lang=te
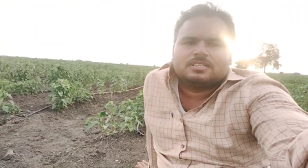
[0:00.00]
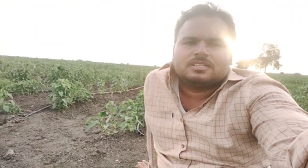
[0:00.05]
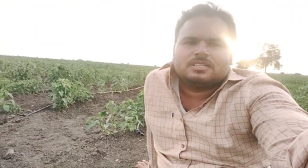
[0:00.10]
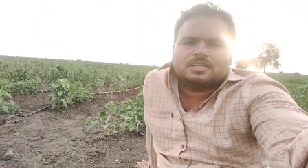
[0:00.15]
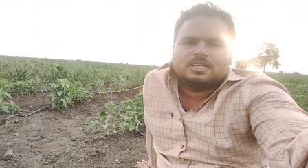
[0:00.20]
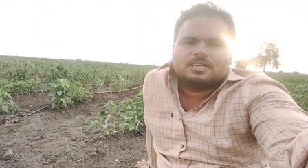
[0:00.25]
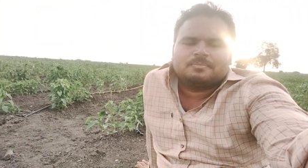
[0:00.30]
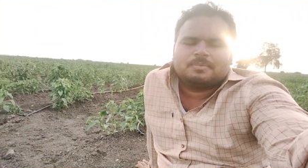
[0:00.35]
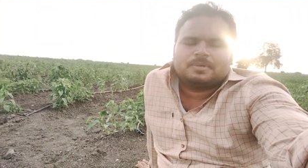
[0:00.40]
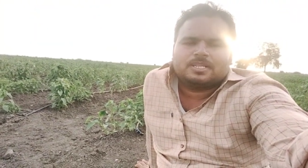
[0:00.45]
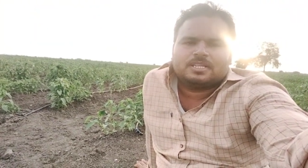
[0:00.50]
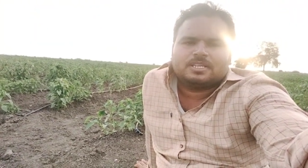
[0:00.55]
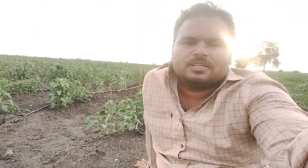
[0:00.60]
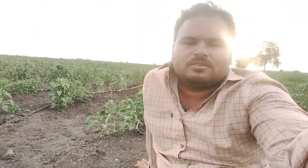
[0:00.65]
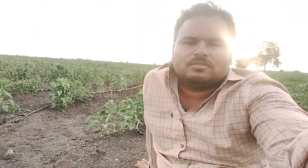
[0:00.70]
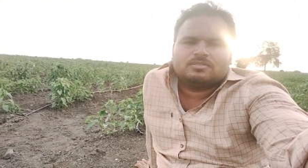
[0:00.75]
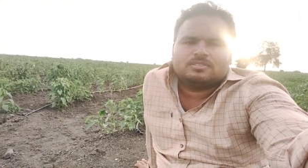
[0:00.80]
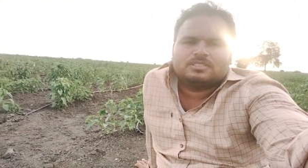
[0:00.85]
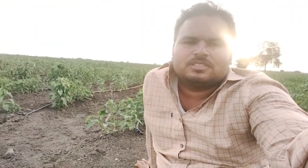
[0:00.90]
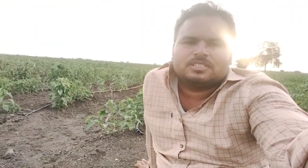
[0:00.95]
అంటే
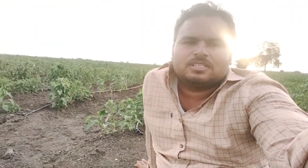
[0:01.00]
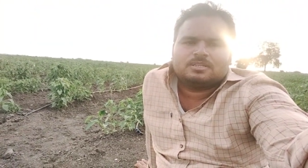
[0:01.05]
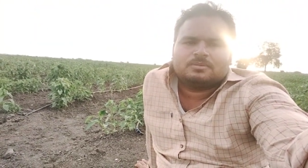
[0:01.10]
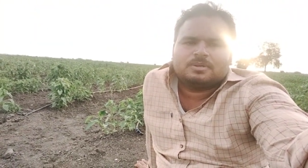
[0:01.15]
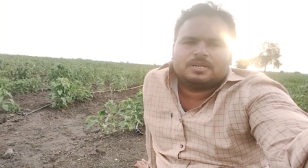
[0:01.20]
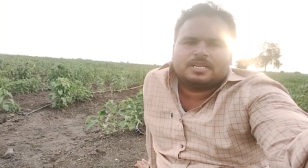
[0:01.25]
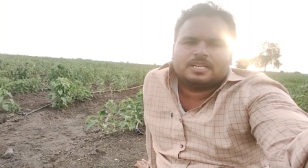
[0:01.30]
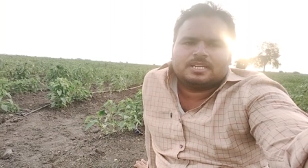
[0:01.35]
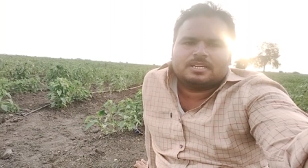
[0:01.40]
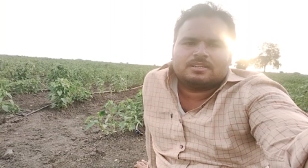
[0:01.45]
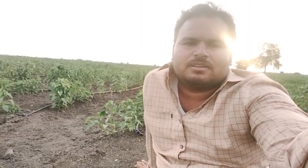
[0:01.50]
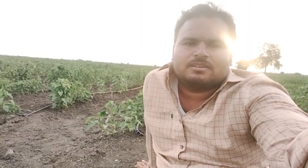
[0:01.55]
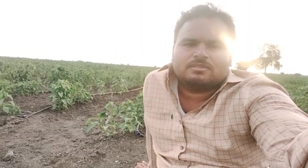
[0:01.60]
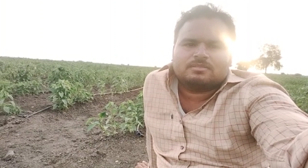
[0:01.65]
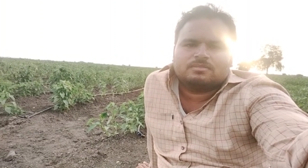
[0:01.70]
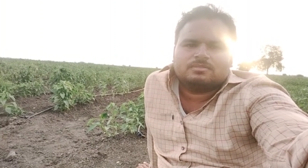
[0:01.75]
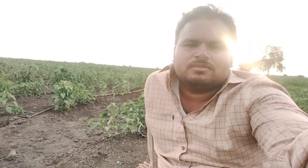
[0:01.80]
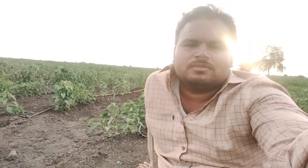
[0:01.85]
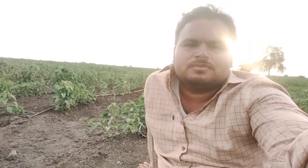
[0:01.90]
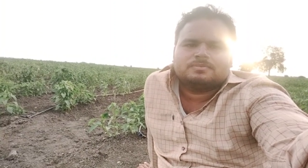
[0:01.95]
పదహైదు నుంచి ఇరవై
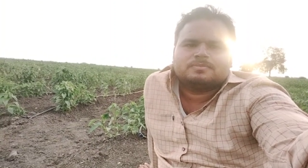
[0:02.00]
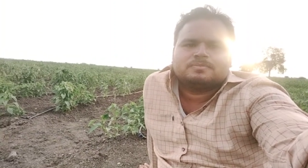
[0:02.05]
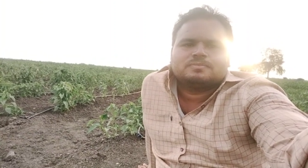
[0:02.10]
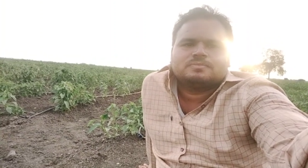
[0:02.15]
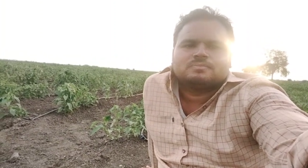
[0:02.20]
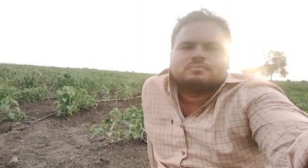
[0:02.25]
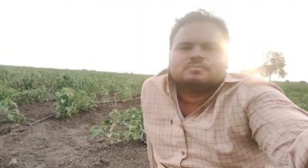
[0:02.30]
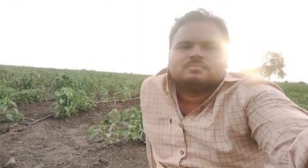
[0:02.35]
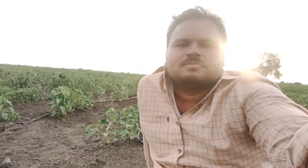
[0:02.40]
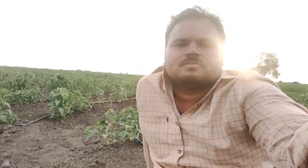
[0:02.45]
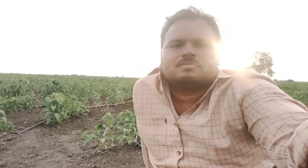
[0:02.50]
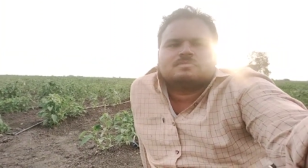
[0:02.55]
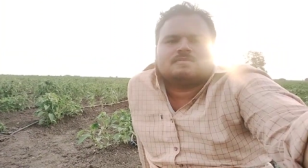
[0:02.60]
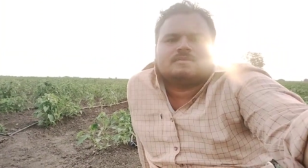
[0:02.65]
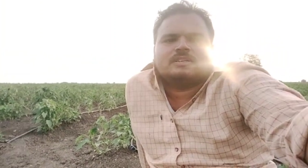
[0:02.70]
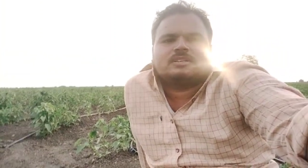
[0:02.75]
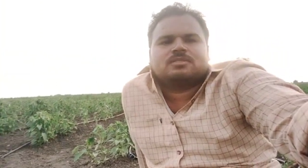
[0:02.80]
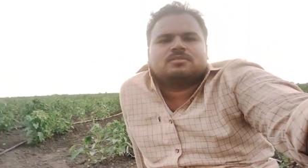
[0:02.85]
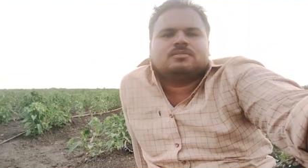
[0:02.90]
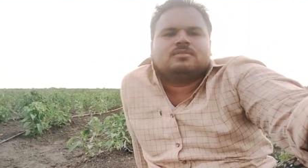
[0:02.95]
ట్యాంకులకు
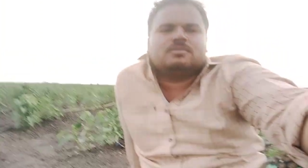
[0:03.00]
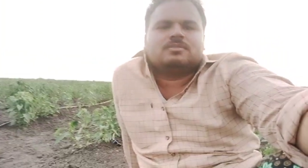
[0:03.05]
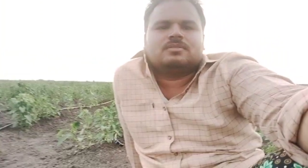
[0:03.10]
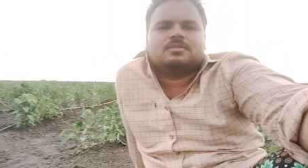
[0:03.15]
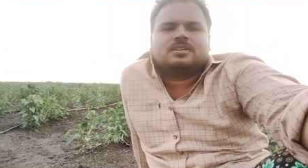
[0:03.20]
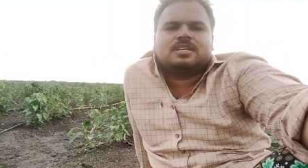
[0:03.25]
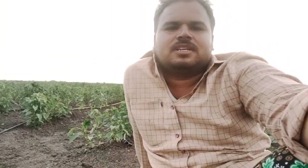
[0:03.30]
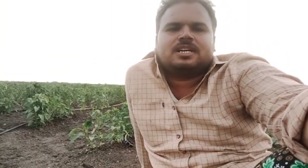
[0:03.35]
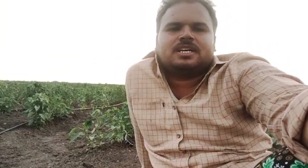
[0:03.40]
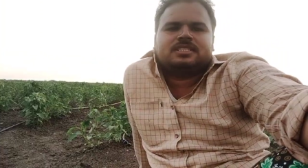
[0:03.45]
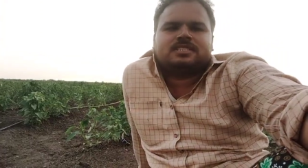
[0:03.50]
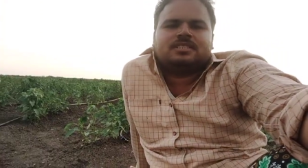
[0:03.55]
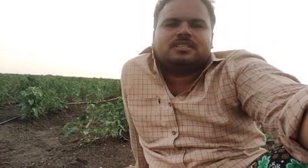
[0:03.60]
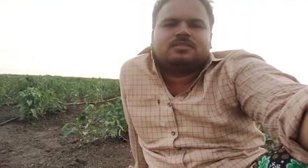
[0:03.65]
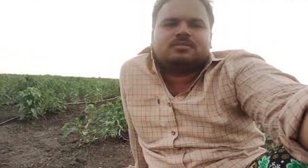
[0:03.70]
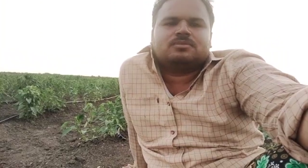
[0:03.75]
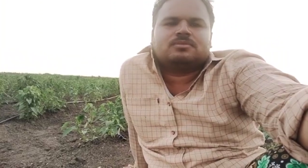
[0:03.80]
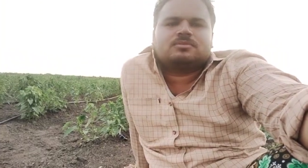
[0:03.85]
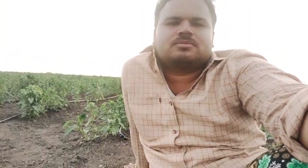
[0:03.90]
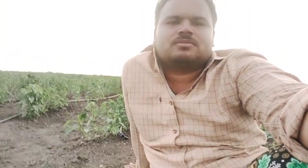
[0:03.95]
మనకు గ్రాసియా
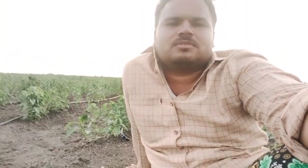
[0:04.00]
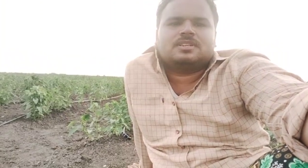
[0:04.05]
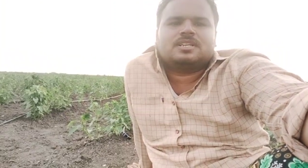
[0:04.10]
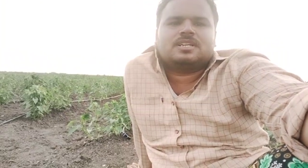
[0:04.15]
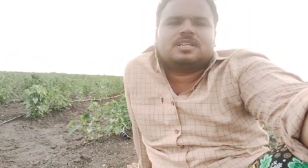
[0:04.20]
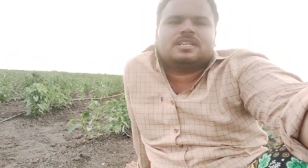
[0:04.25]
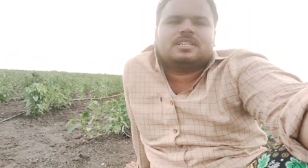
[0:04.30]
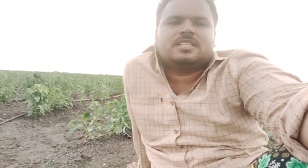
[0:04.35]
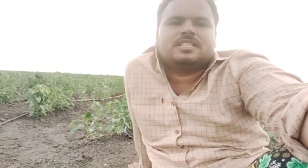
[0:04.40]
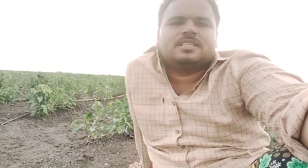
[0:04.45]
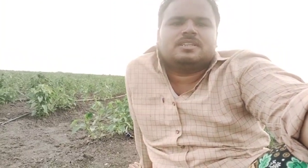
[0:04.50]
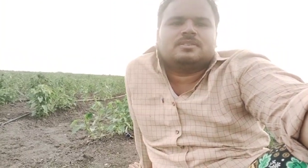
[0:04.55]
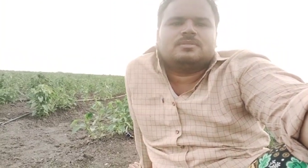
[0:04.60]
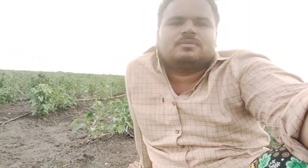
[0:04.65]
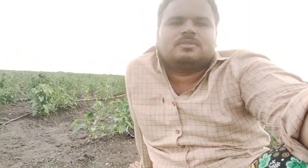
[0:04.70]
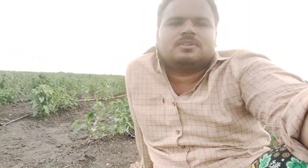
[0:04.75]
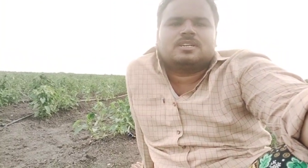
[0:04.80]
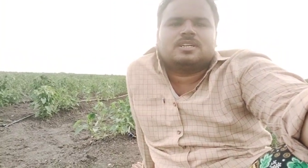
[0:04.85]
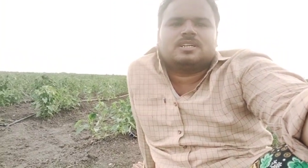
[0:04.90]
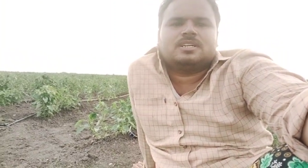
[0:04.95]
చూసుకున్నట్లయితే
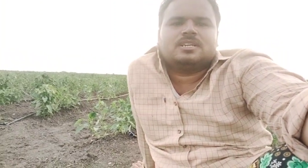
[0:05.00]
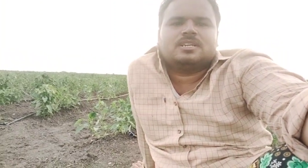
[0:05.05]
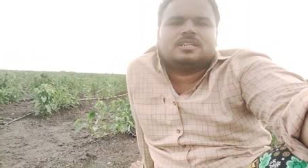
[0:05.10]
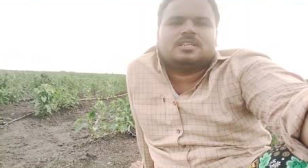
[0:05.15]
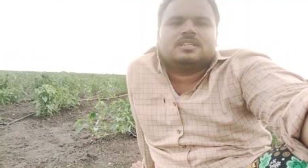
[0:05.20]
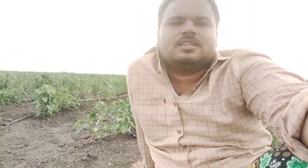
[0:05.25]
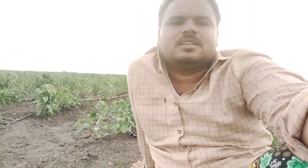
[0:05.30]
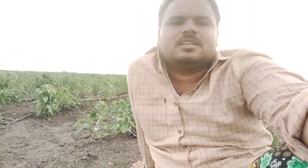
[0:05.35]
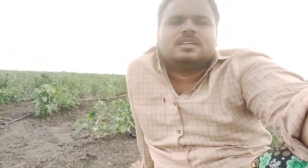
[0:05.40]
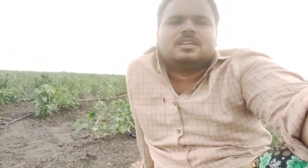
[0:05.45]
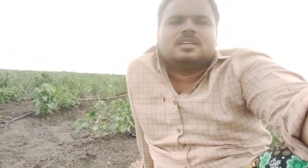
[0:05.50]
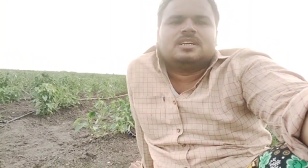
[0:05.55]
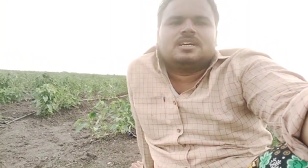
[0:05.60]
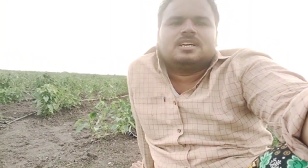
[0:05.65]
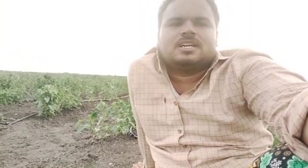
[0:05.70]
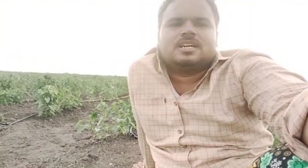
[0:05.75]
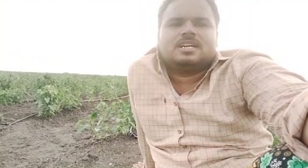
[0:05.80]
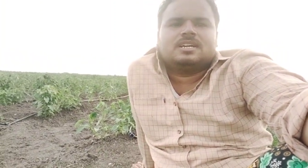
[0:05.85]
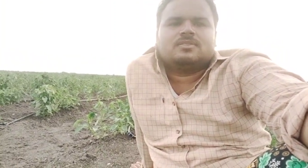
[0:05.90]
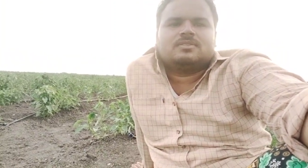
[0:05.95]
ఒక
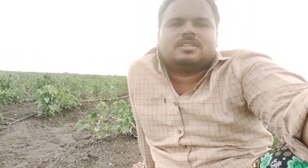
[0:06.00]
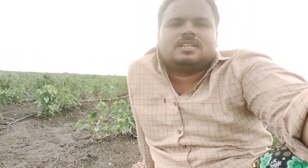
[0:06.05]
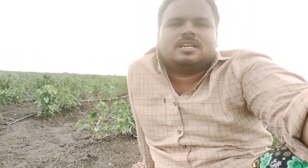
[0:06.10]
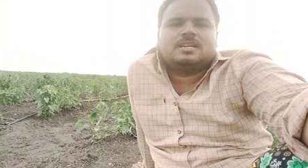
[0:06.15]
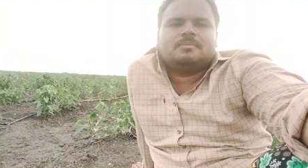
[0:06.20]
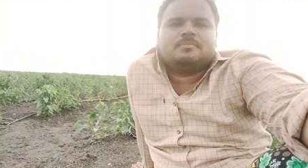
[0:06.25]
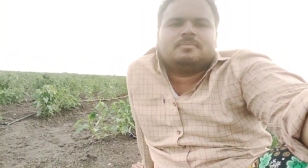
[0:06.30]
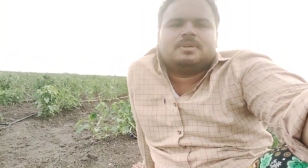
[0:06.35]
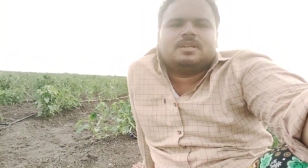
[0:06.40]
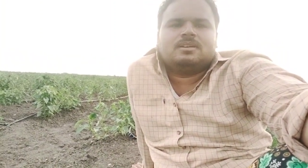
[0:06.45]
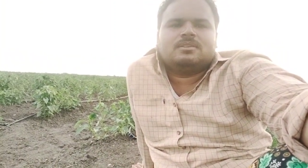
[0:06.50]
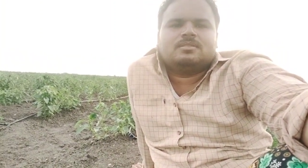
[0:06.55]
రెండు వందల ఎంఎల్